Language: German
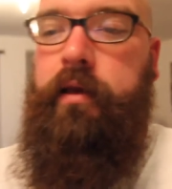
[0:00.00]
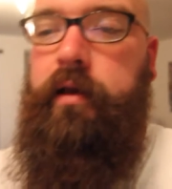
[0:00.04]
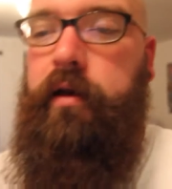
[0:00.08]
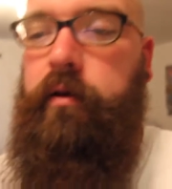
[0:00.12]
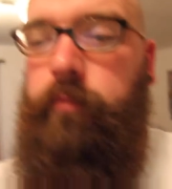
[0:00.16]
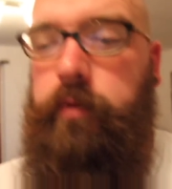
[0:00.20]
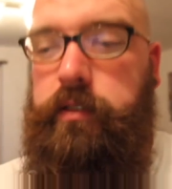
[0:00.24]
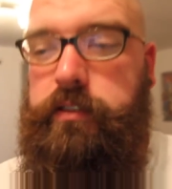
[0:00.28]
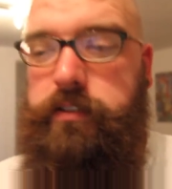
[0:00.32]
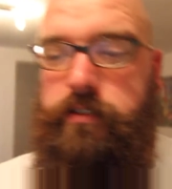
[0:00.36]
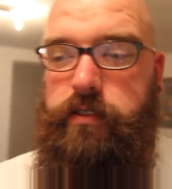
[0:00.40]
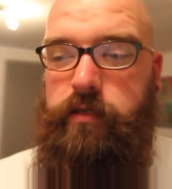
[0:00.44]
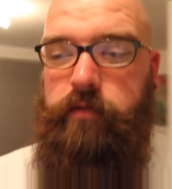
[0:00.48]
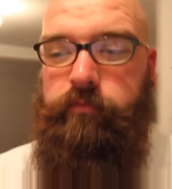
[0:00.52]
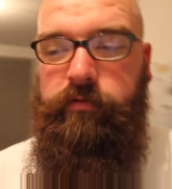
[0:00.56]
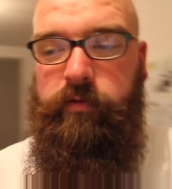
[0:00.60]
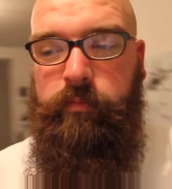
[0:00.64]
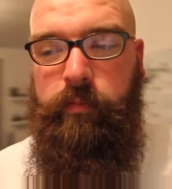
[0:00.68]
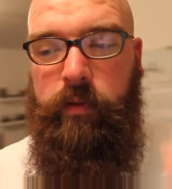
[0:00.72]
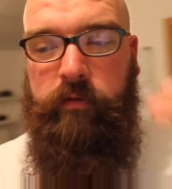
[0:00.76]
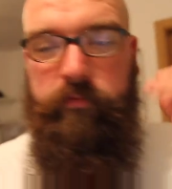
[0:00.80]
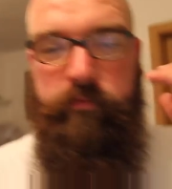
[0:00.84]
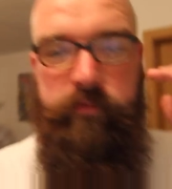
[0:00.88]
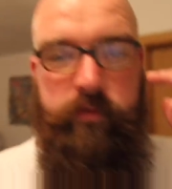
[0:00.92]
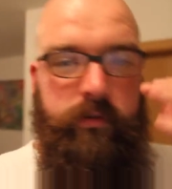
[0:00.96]
kann man sehen, wie
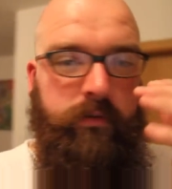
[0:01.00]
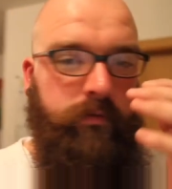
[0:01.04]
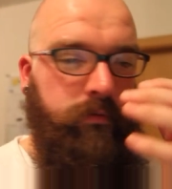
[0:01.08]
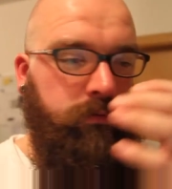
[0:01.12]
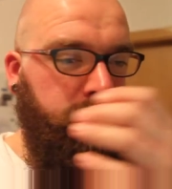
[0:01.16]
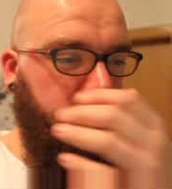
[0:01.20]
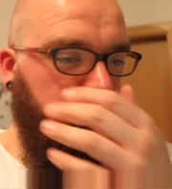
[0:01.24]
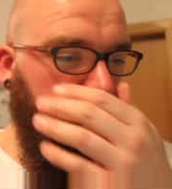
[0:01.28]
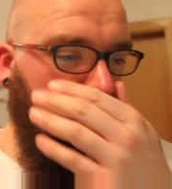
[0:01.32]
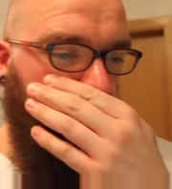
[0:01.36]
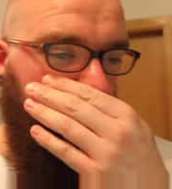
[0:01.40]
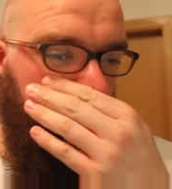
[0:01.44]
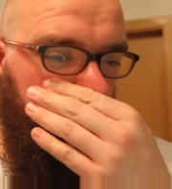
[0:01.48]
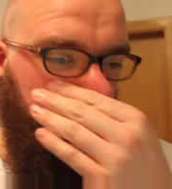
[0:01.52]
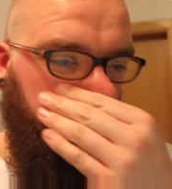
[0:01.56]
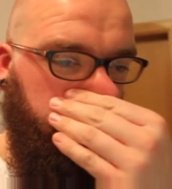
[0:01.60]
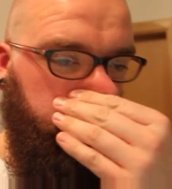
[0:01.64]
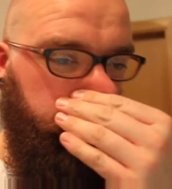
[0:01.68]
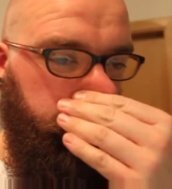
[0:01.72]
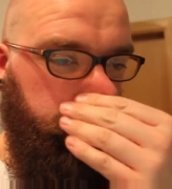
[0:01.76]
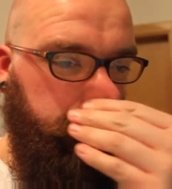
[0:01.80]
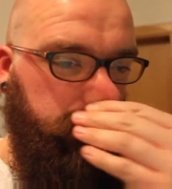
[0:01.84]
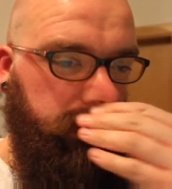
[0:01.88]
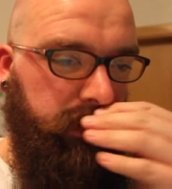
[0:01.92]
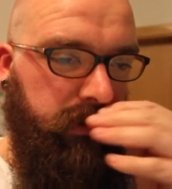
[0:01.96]
man will.
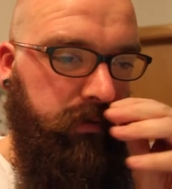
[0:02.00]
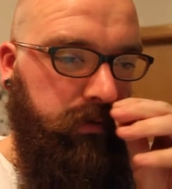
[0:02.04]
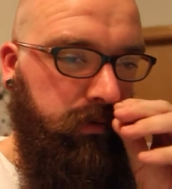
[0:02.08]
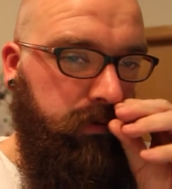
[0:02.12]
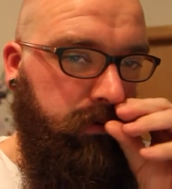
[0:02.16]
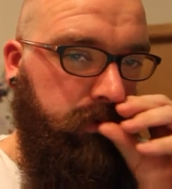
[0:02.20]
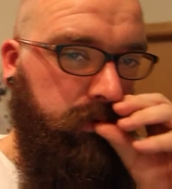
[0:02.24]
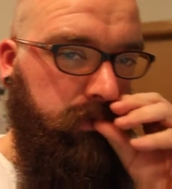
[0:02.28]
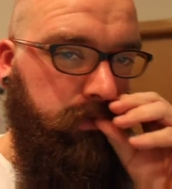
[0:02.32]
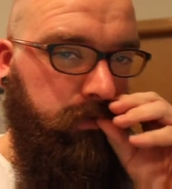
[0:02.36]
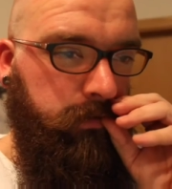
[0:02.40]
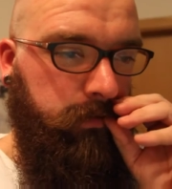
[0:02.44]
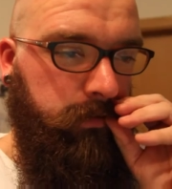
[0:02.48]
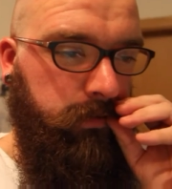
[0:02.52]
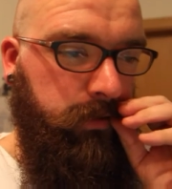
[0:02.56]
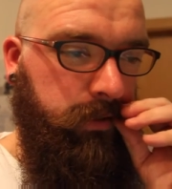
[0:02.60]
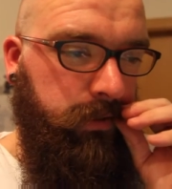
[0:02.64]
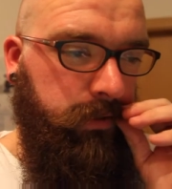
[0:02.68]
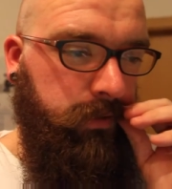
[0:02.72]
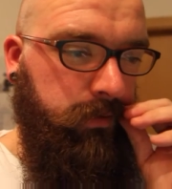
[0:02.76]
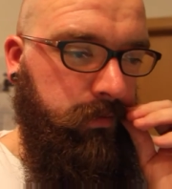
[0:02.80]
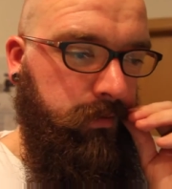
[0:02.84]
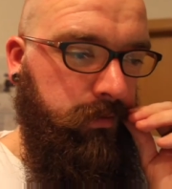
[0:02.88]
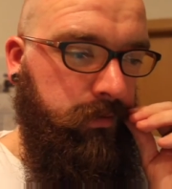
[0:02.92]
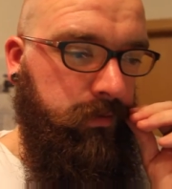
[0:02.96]
Aber
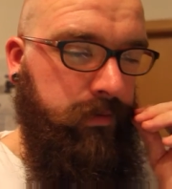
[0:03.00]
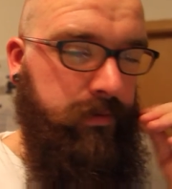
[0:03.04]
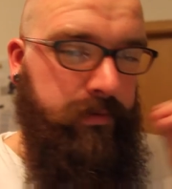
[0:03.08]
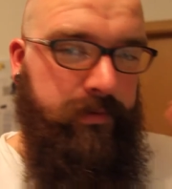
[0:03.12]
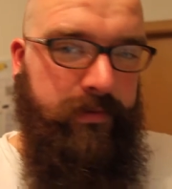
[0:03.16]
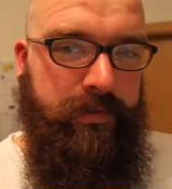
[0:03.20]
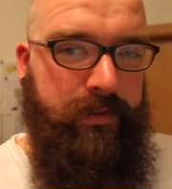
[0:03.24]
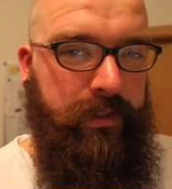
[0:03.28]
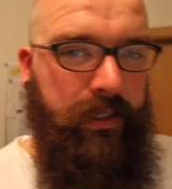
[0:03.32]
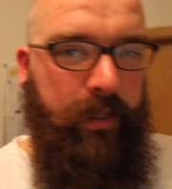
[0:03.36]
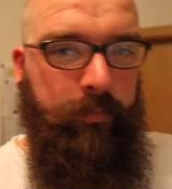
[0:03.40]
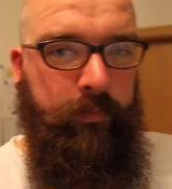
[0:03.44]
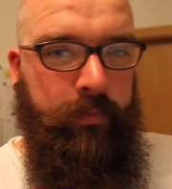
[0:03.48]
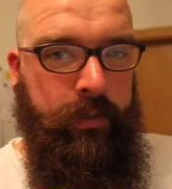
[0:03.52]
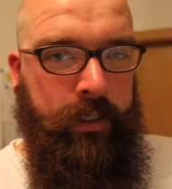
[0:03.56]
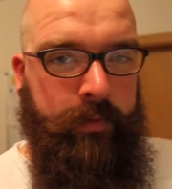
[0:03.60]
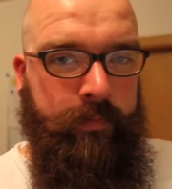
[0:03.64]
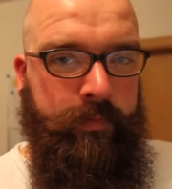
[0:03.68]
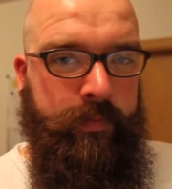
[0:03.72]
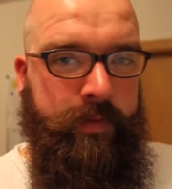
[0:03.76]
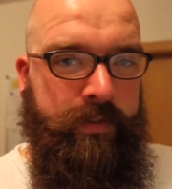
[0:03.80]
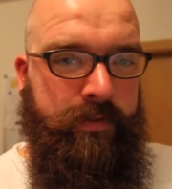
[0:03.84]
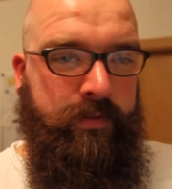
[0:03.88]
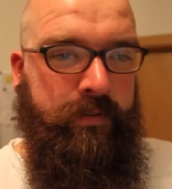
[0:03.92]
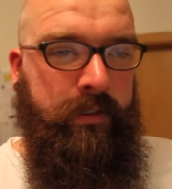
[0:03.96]
ein Snap
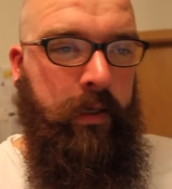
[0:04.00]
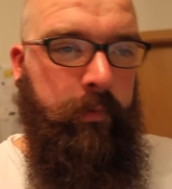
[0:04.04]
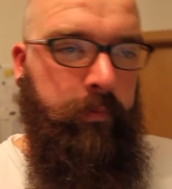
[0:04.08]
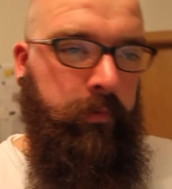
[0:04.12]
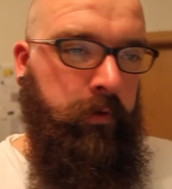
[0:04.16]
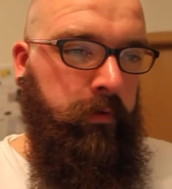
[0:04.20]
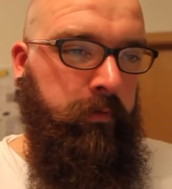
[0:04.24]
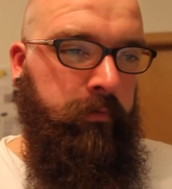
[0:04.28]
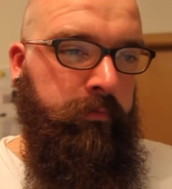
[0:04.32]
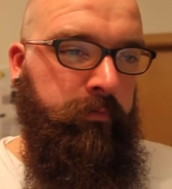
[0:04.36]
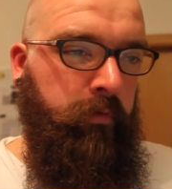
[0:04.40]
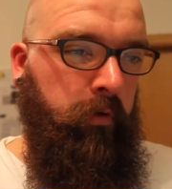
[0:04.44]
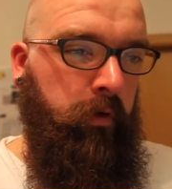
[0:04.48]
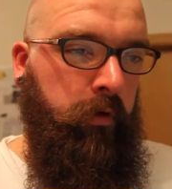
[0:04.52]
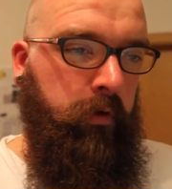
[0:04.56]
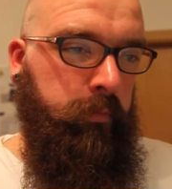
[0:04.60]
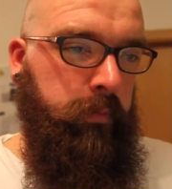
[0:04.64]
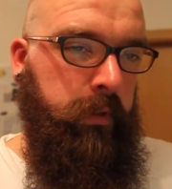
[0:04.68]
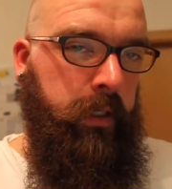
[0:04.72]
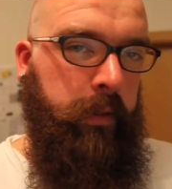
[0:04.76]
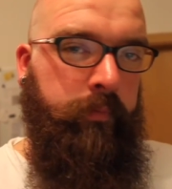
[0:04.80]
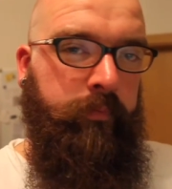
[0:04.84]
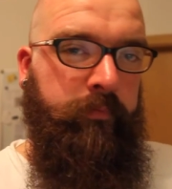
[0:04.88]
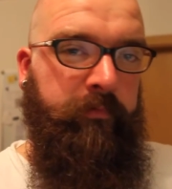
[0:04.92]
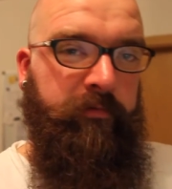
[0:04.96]
bleibt ein Snap und ein Vlog
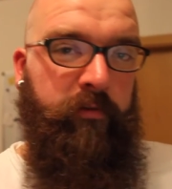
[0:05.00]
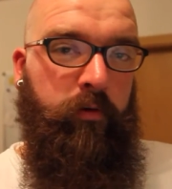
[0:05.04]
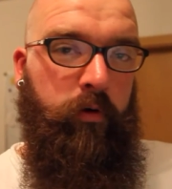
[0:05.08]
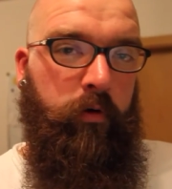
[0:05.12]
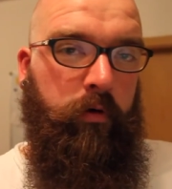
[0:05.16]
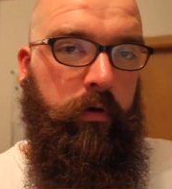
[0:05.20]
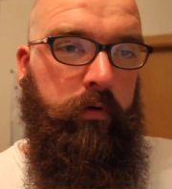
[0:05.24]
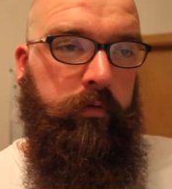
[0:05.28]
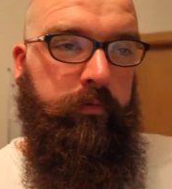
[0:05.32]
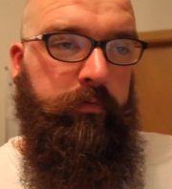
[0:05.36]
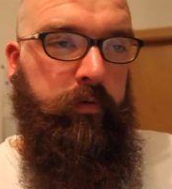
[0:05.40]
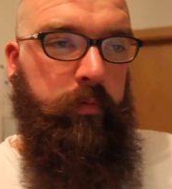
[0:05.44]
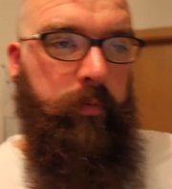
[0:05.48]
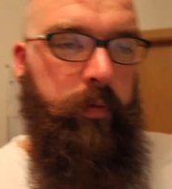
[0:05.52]
bleibt ein Vlog für